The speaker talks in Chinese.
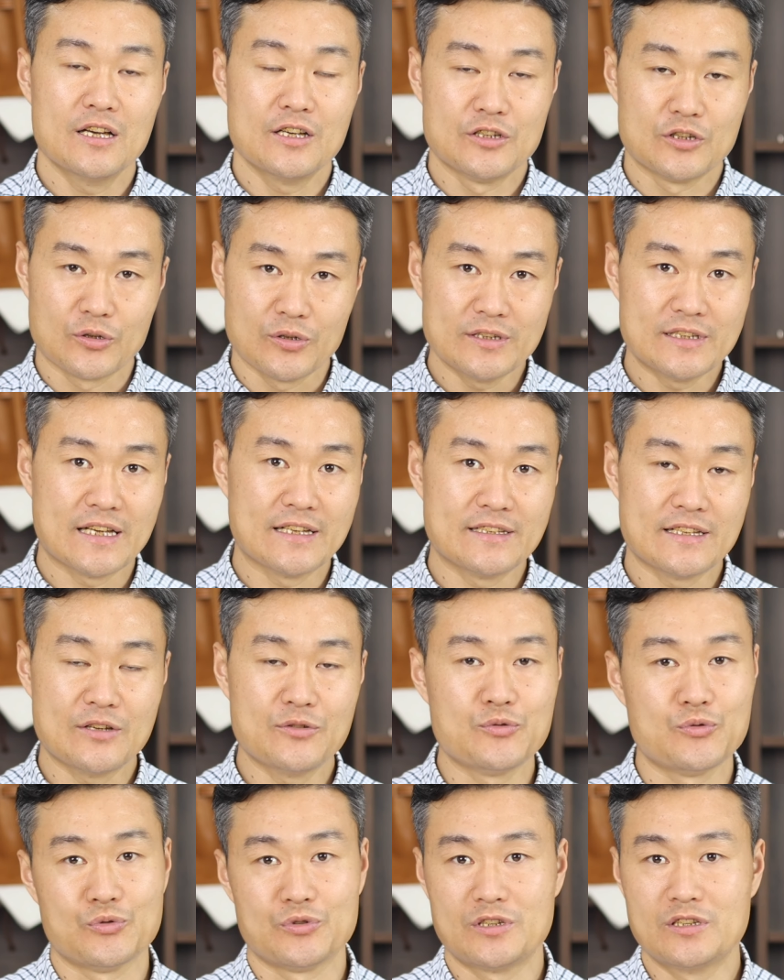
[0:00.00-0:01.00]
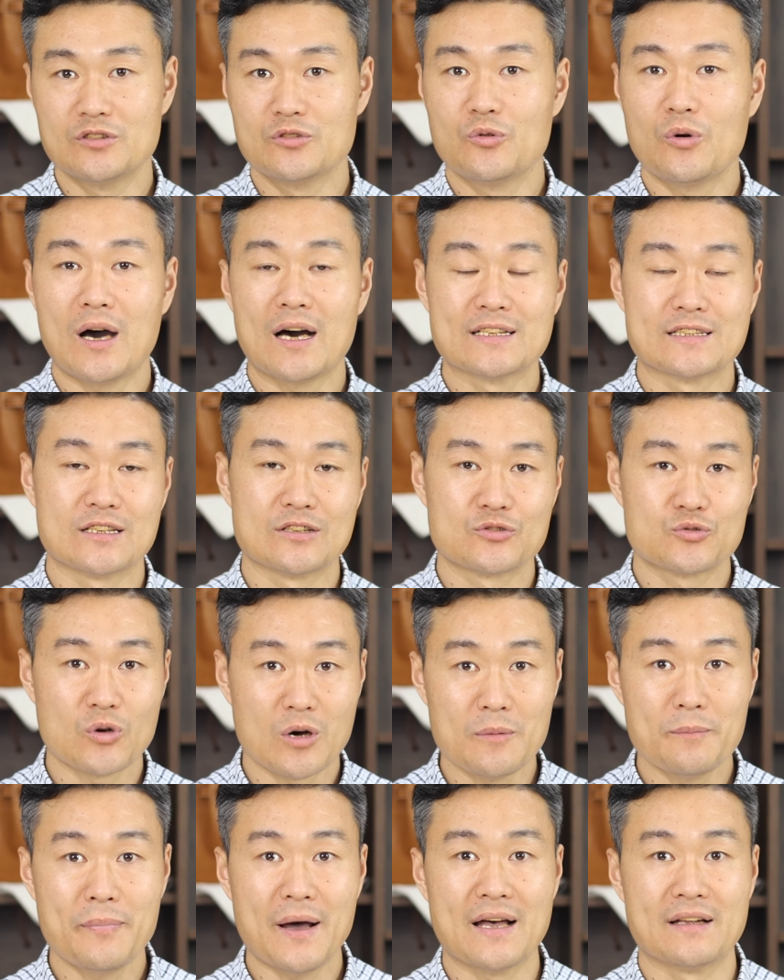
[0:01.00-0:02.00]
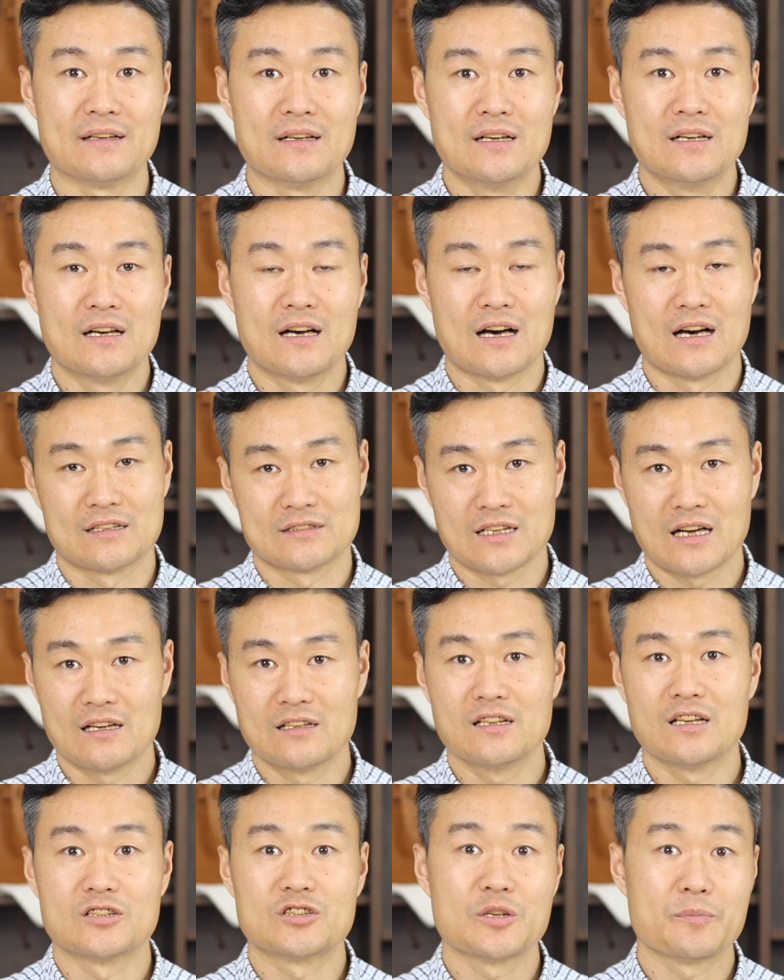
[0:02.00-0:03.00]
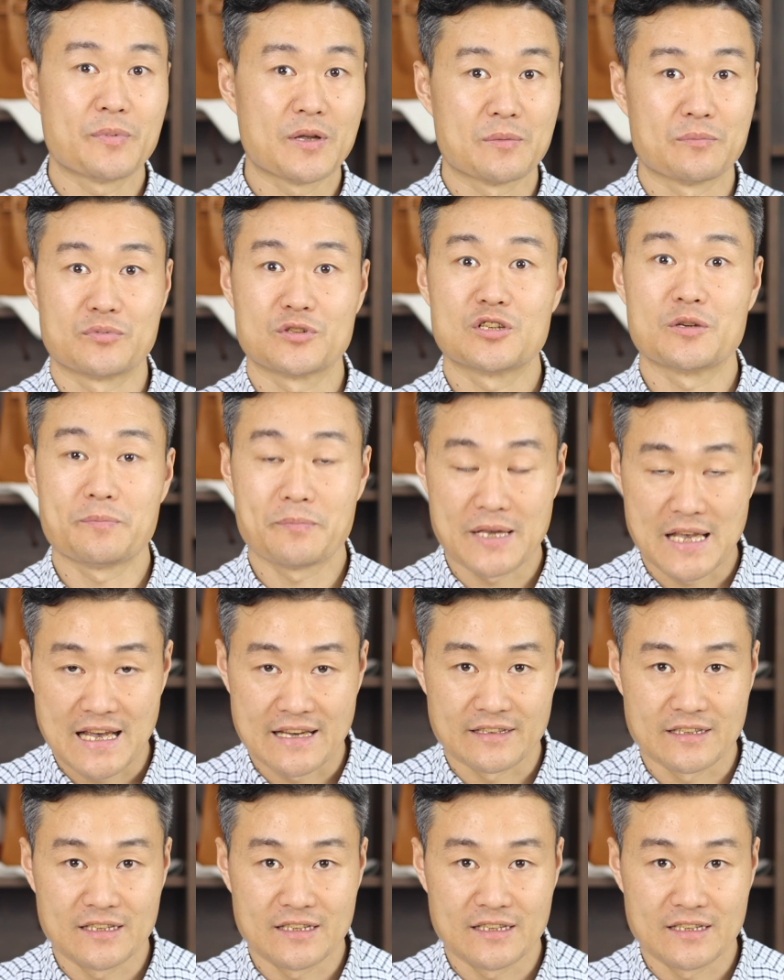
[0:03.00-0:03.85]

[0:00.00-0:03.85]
有一点点女性化的装扮啊，当然了，这并不是贬